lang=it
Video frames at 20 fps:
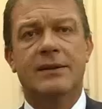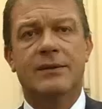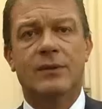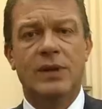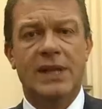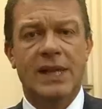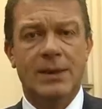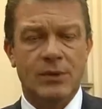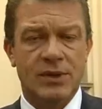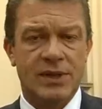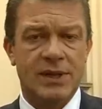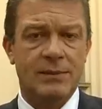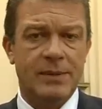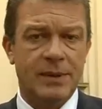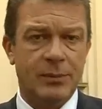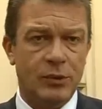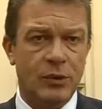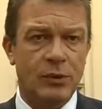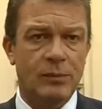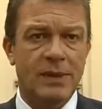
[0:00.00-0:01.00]
Vogliamo sempre
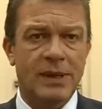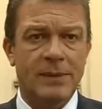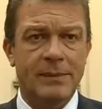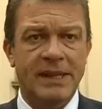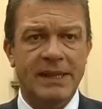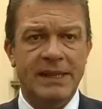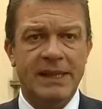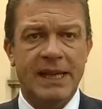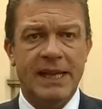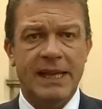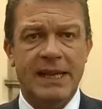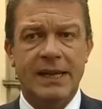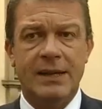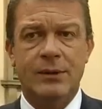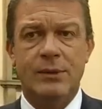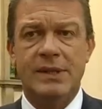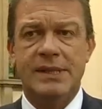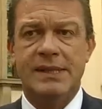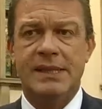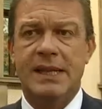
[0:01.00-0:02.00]
più implementare
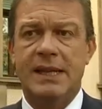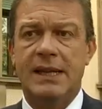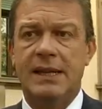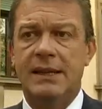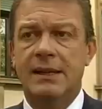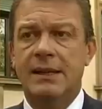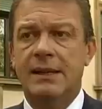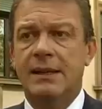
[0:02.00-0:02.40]
questa